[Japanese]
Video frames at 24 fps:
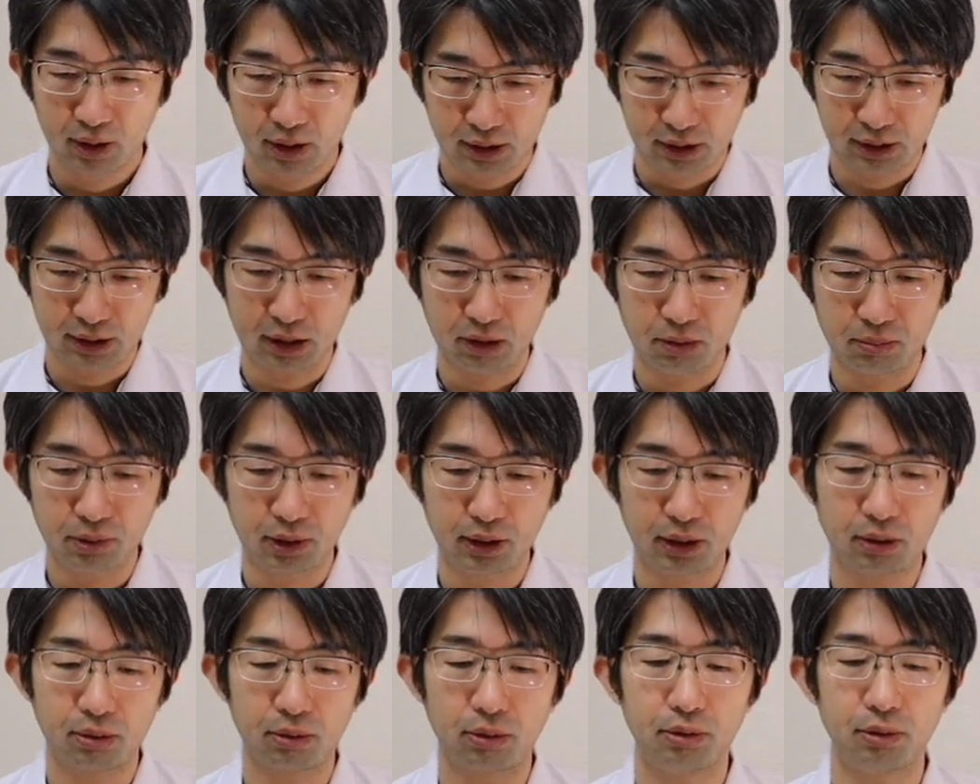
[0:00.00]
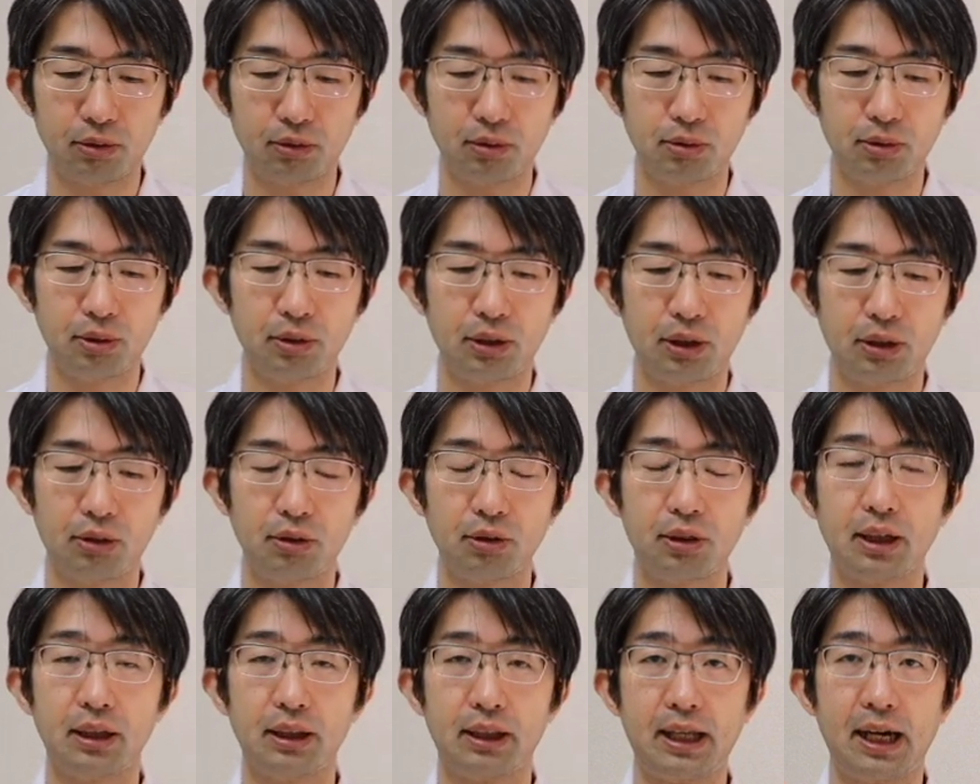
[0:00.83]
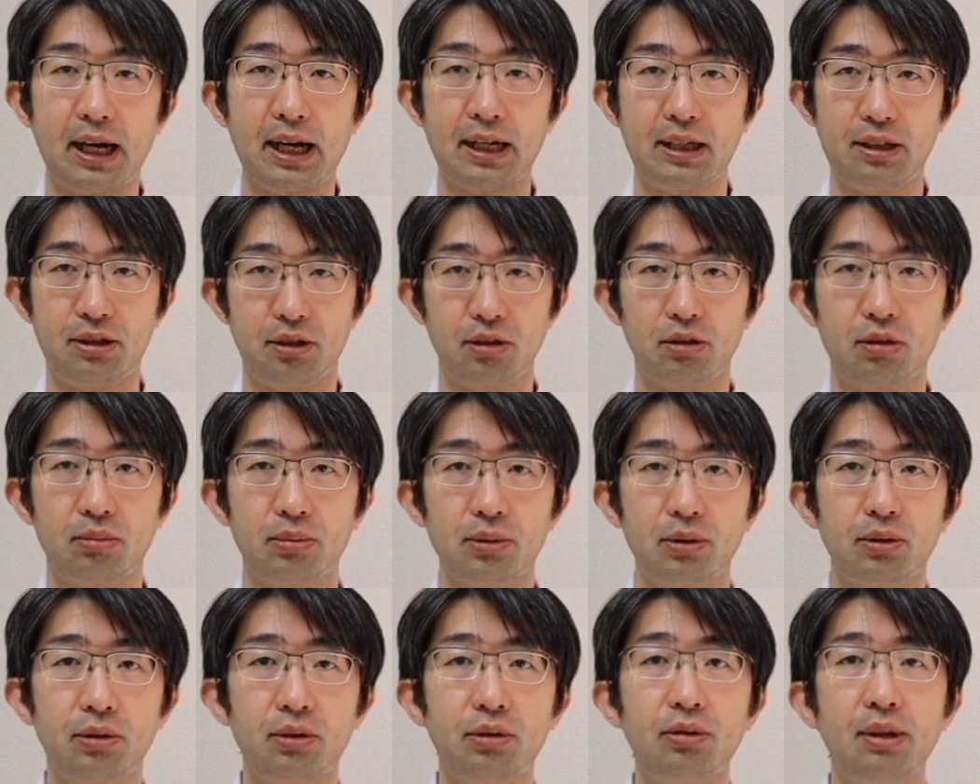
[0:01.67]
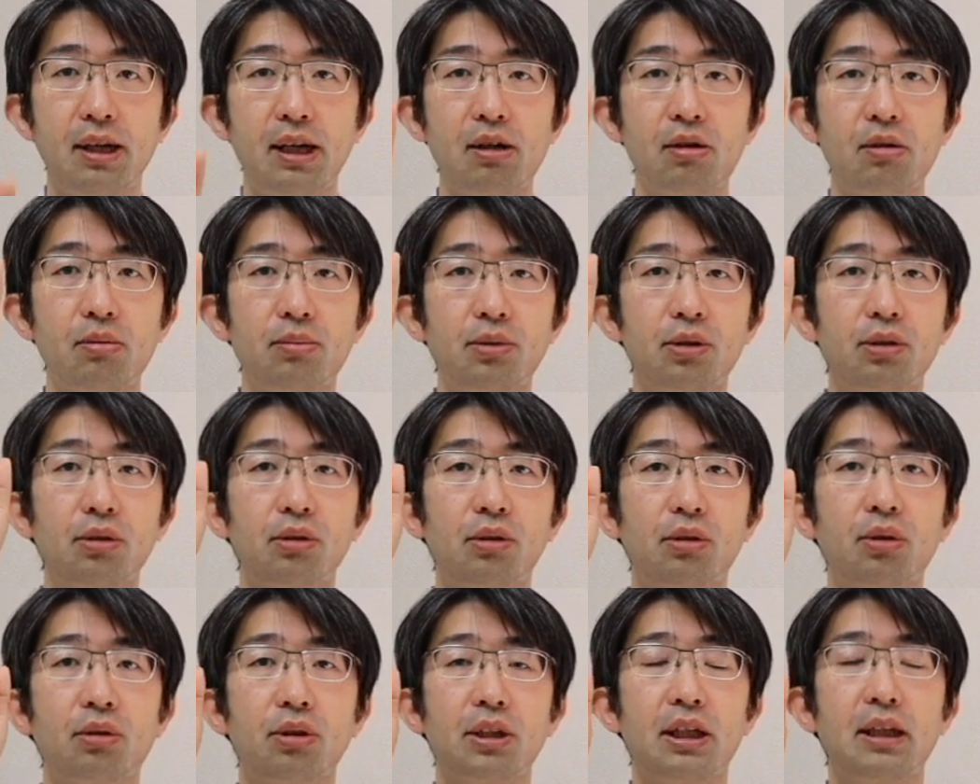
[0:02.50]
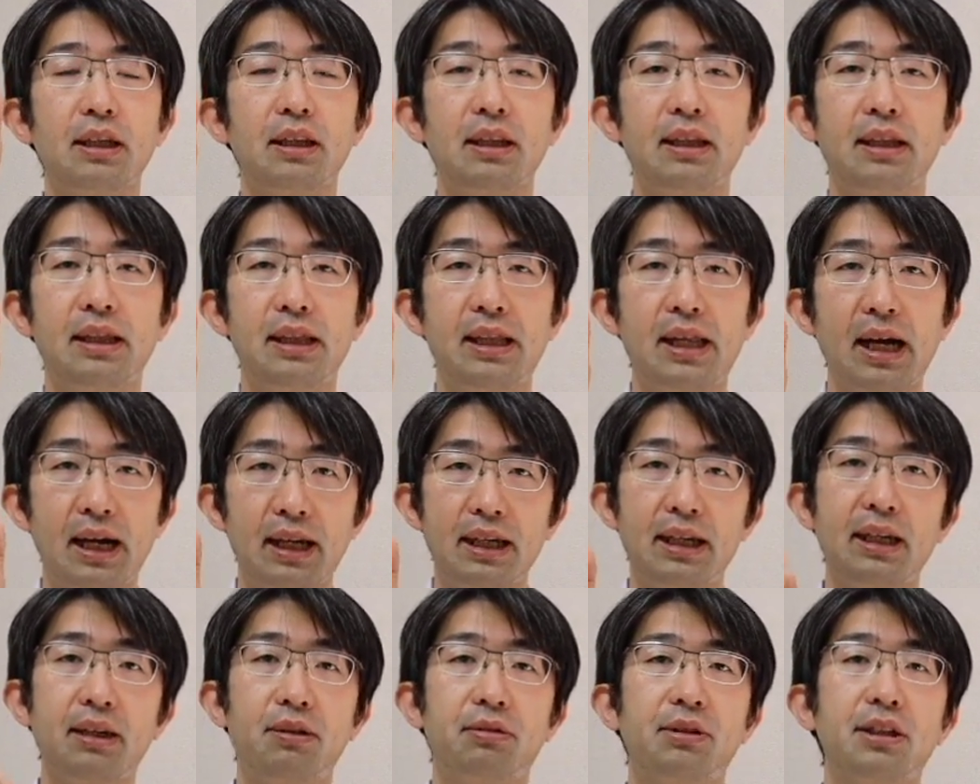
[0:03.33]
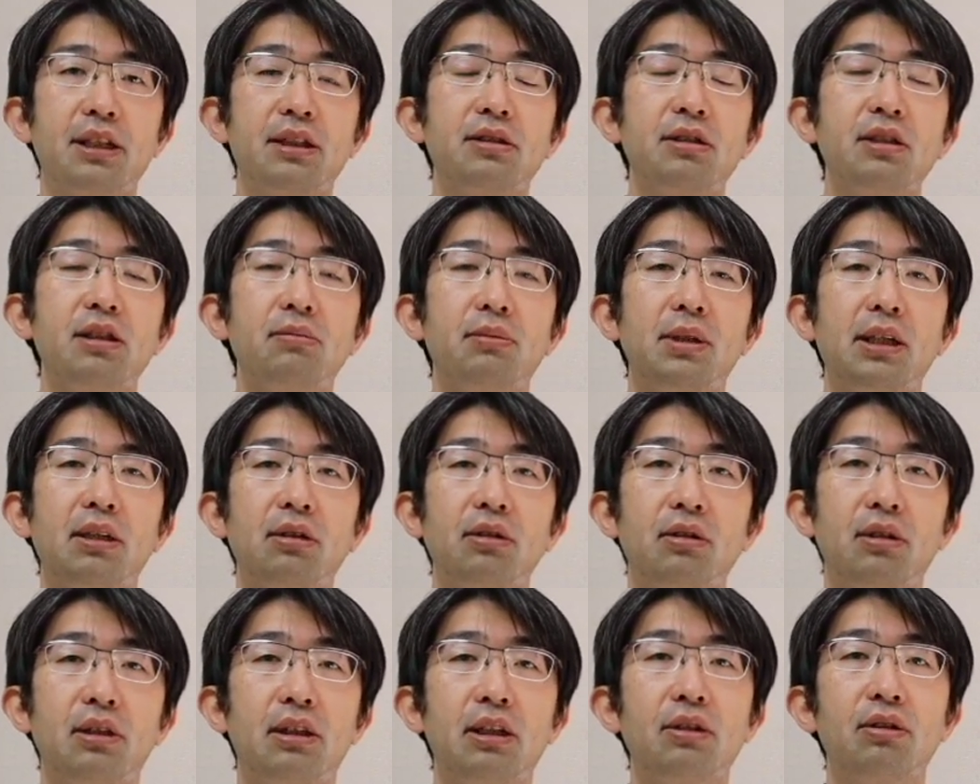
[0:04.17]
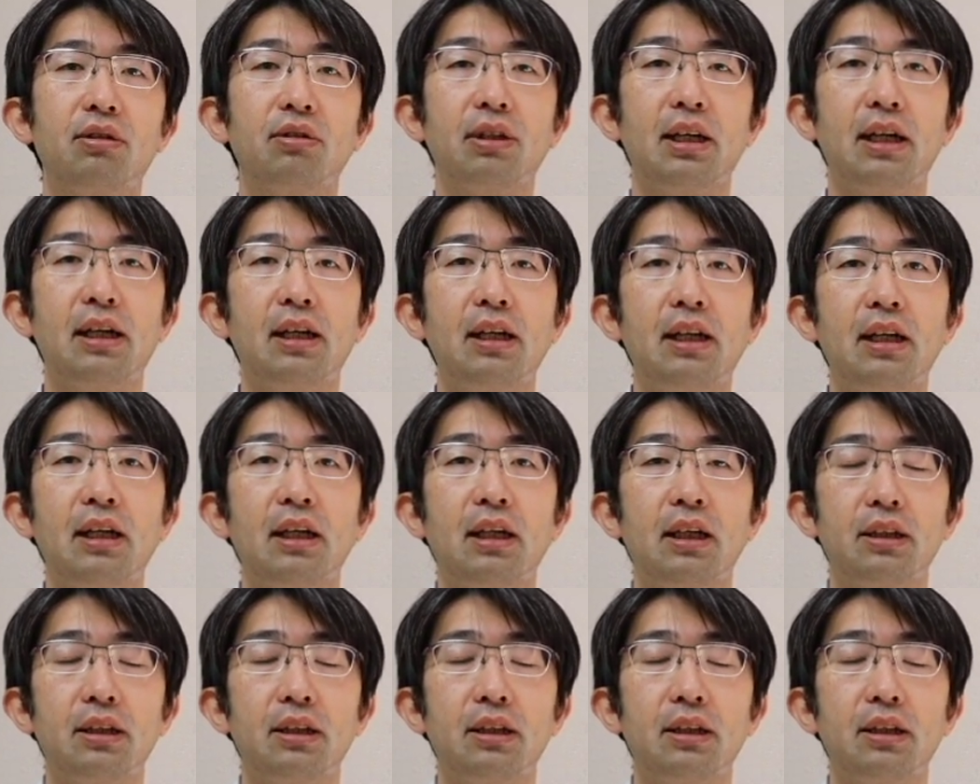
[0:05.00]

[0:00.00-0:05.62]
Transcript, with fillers: 下を向いて本を読んでるときは大丈夫上を向くときだけふたつに見えるっていうのが